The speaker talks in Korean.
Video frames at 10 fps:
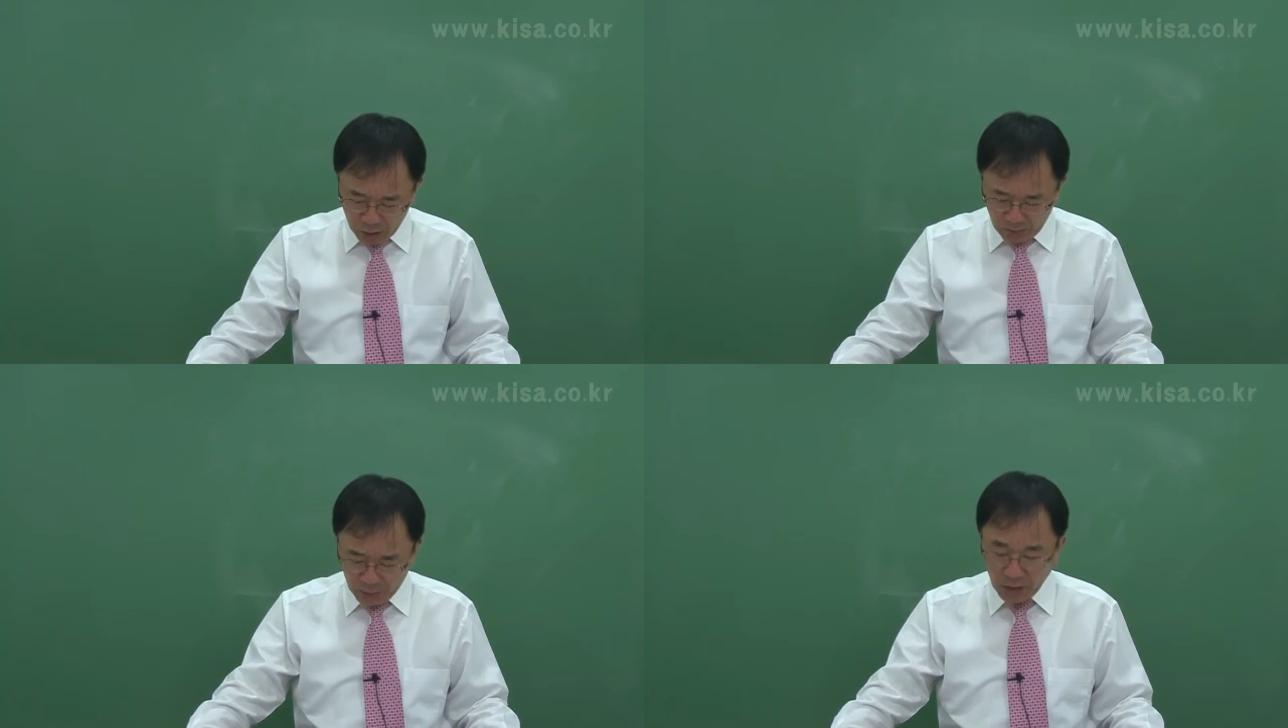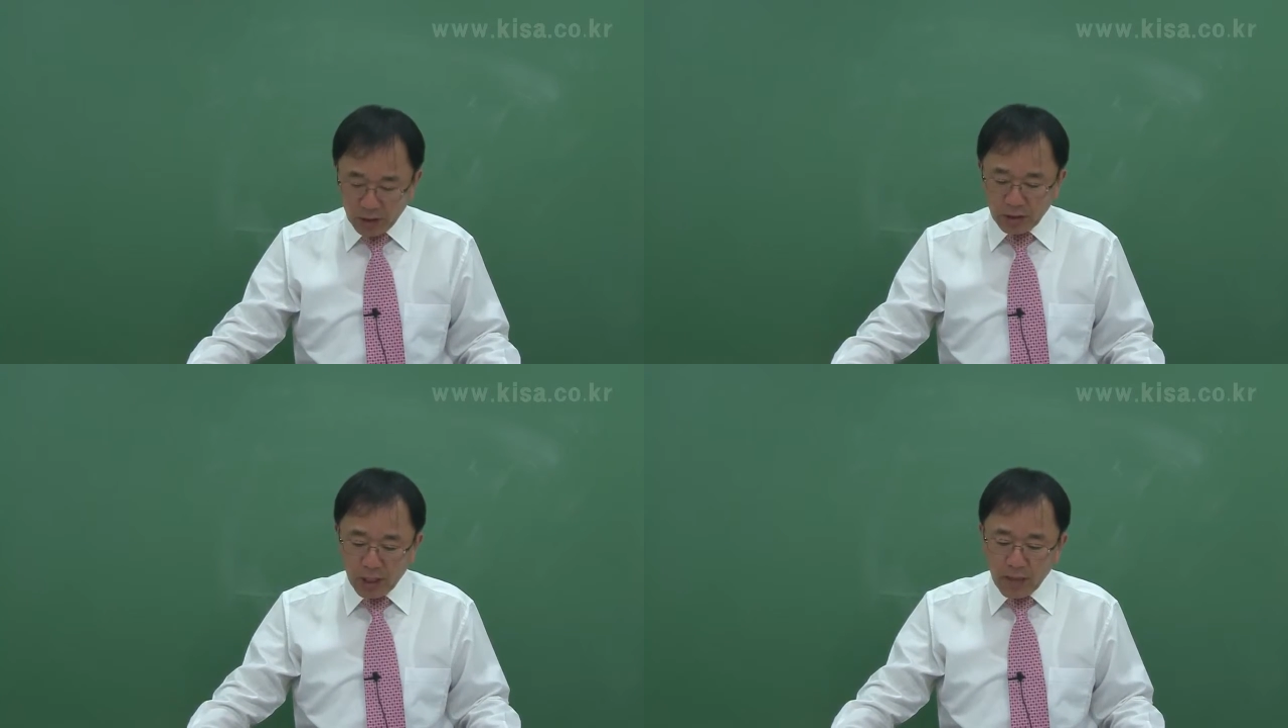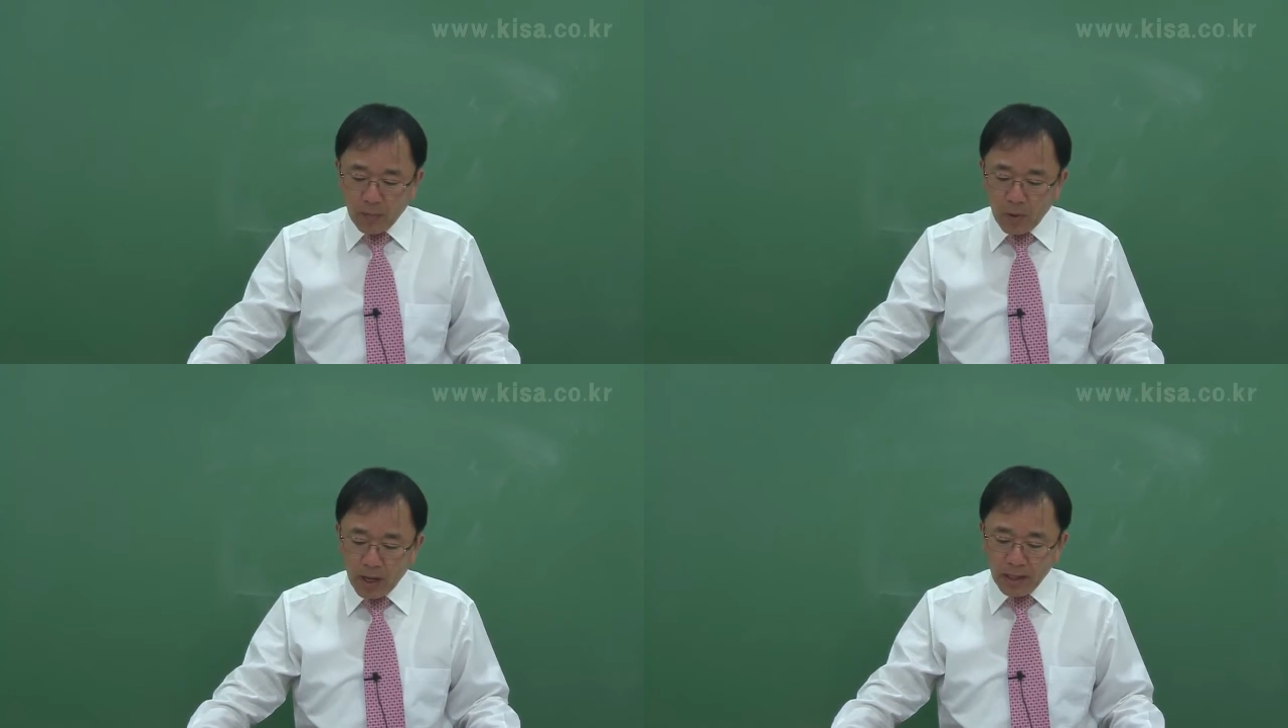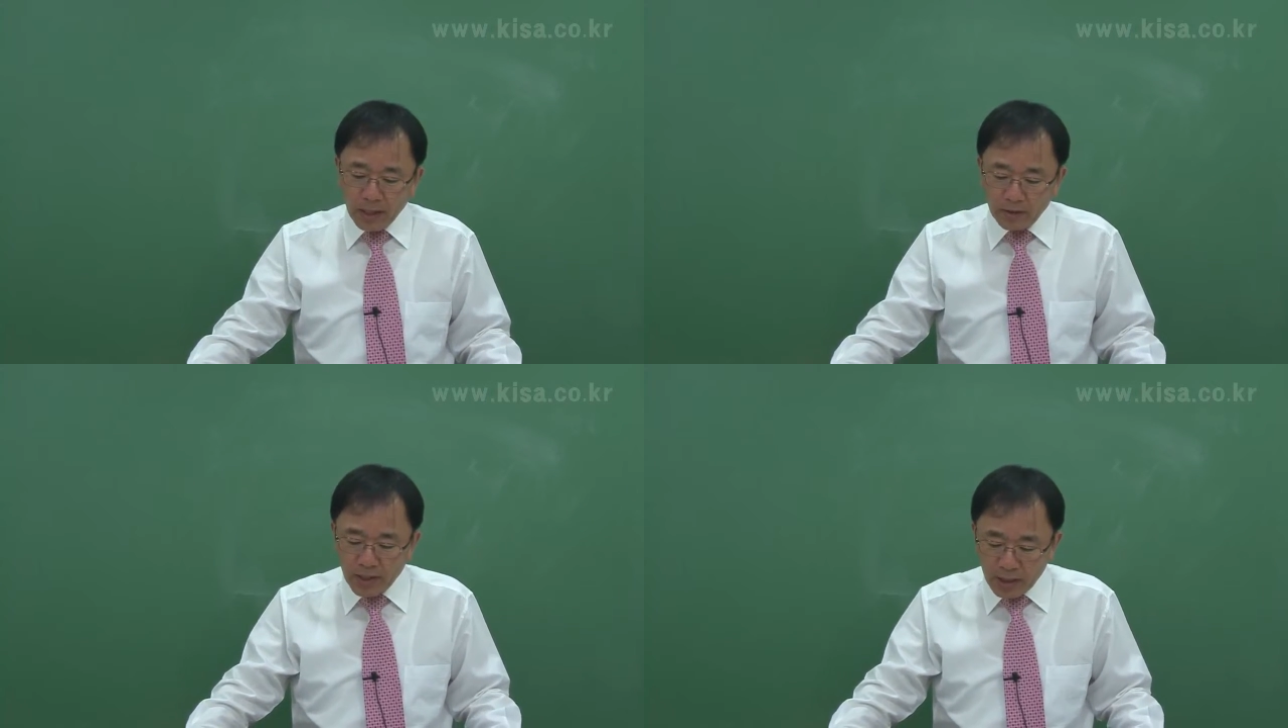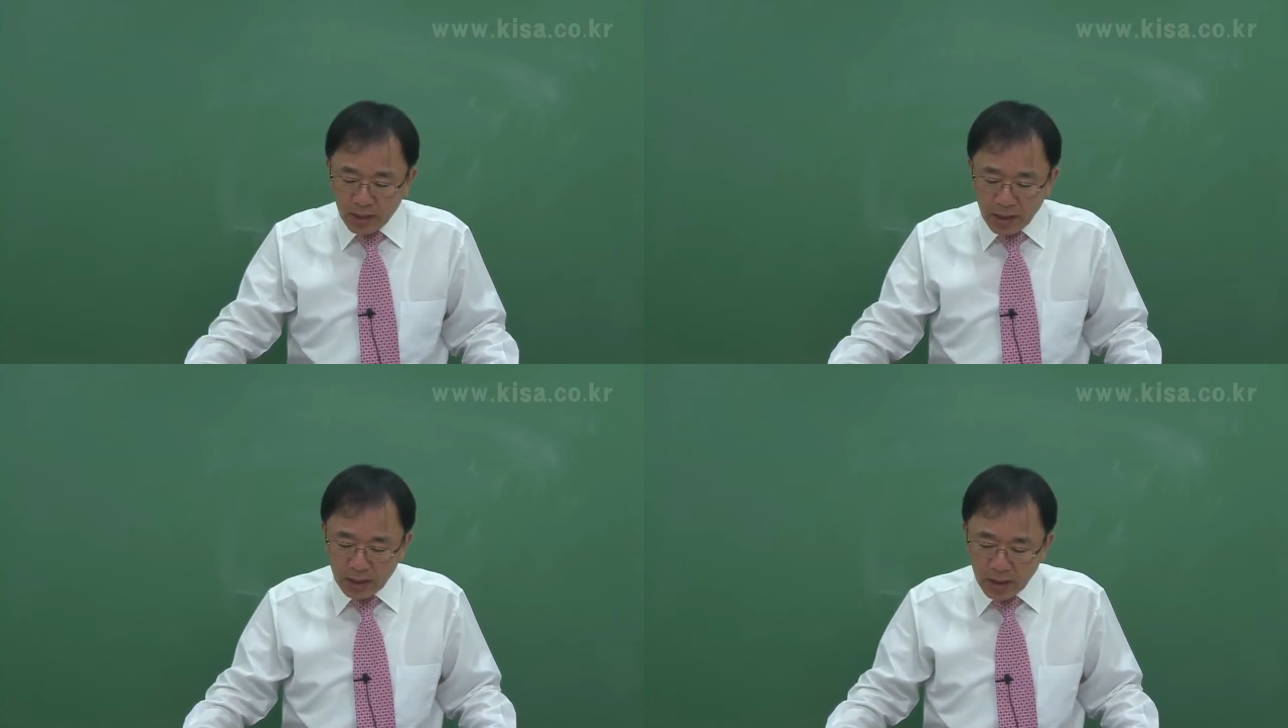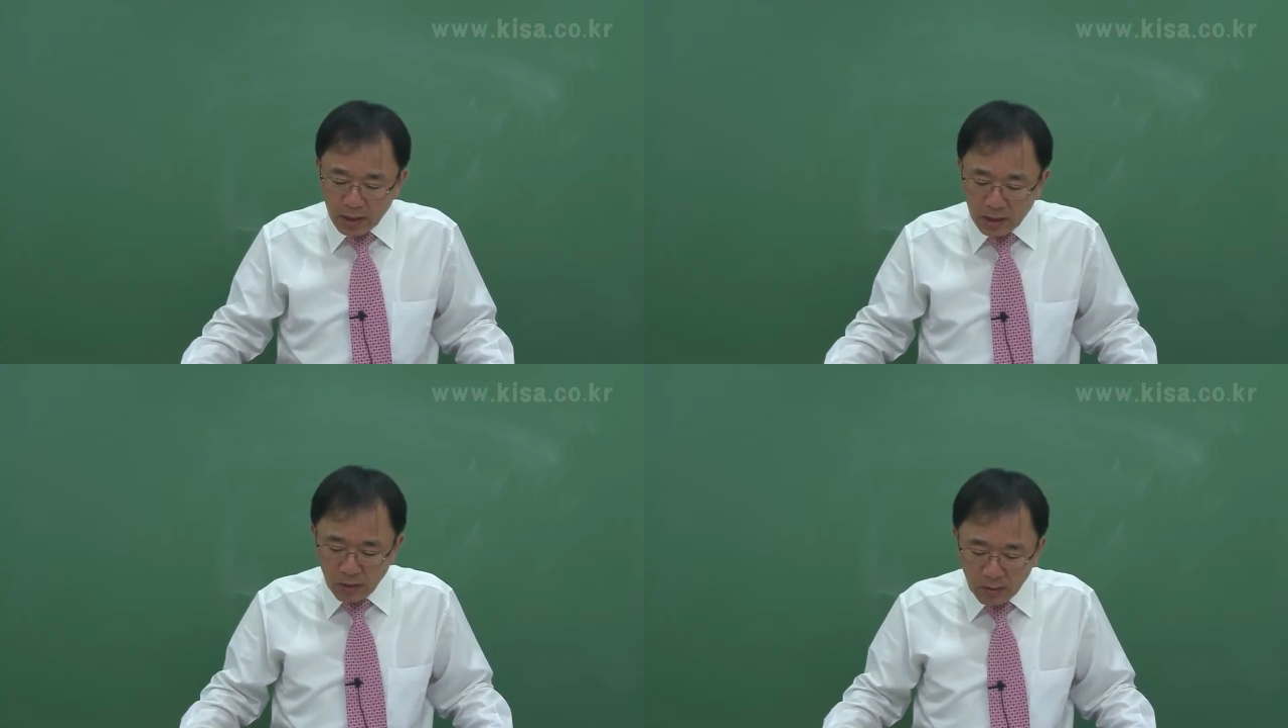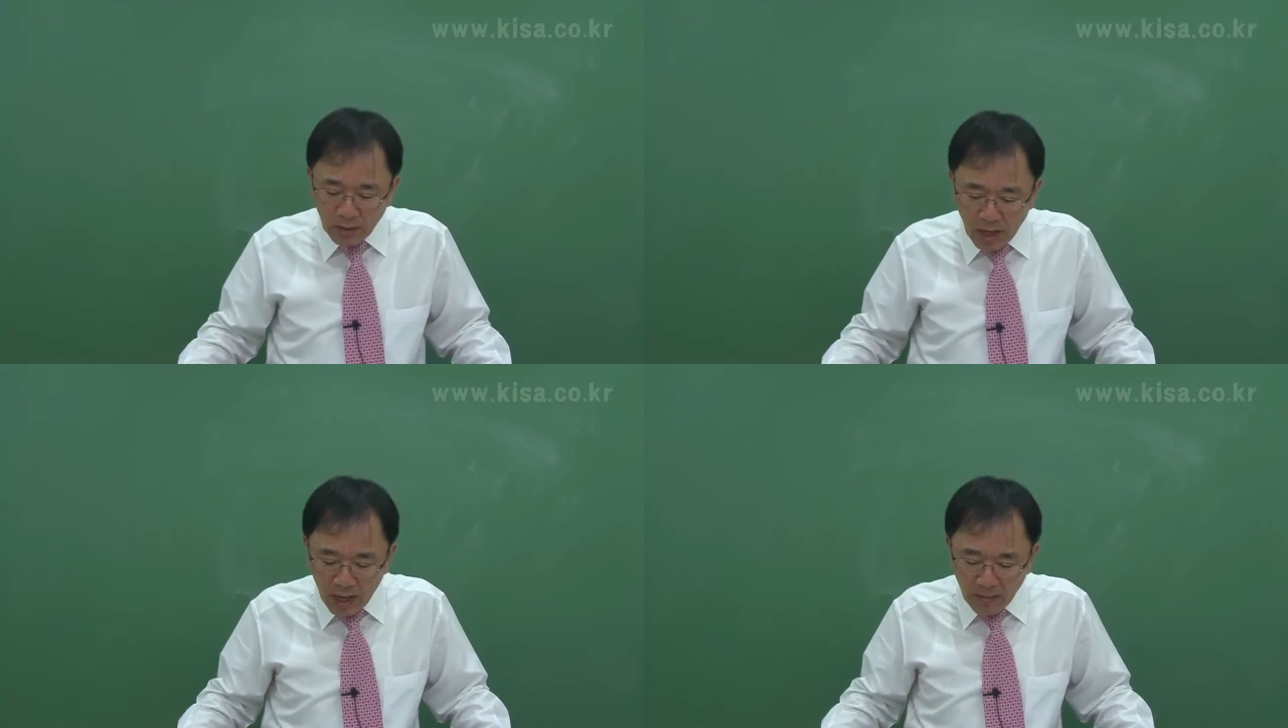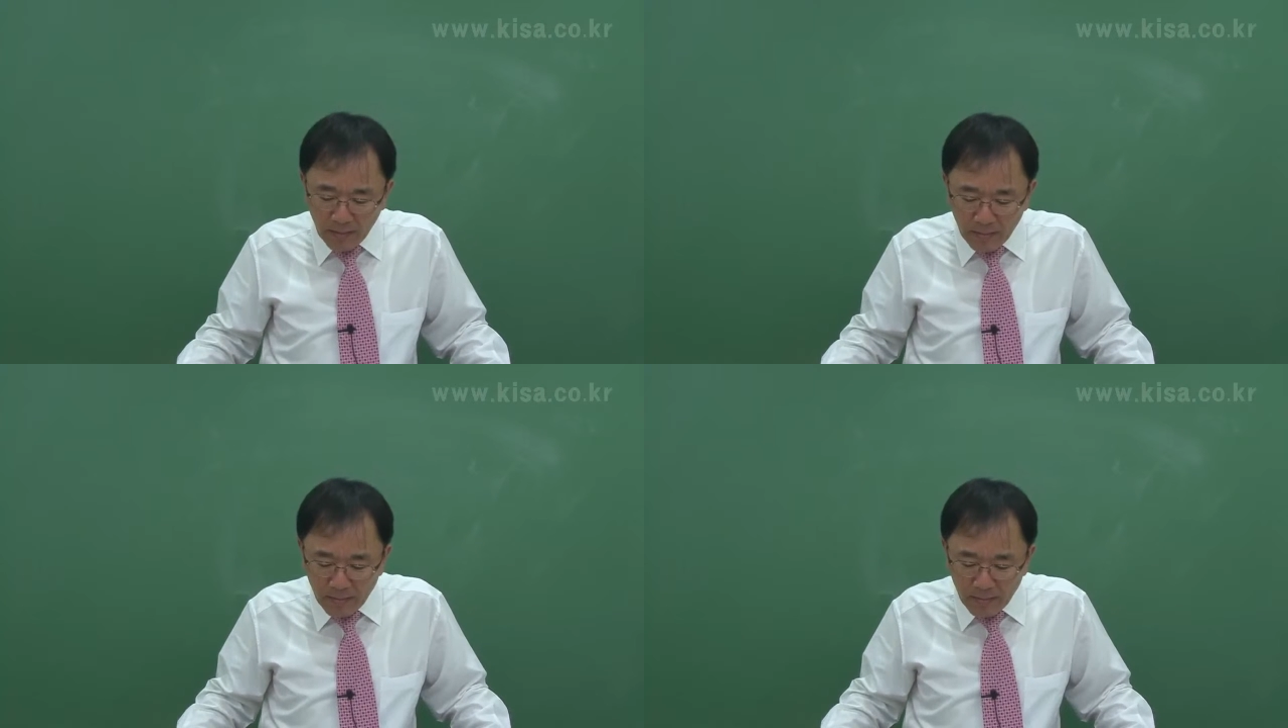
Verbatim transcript: 습중기중에 포화액의 유량이 7kg